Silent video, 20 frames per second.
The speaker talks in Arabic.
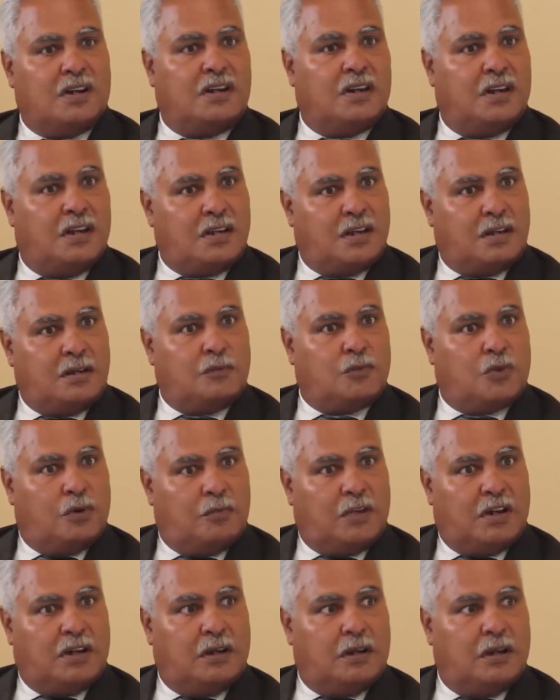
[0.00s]
اللي هي يمكن
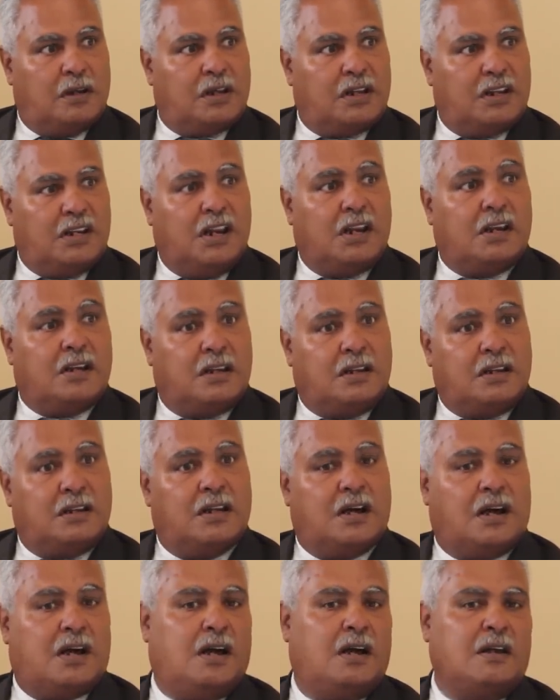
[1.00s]
من الغلال
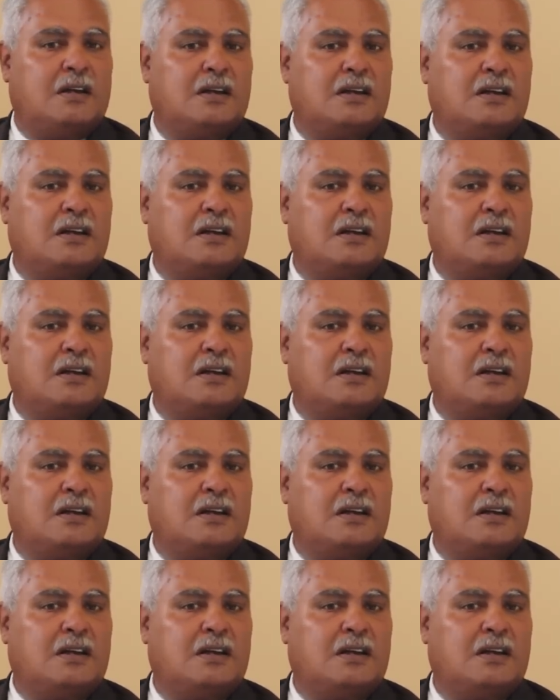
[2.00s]
اللي يقع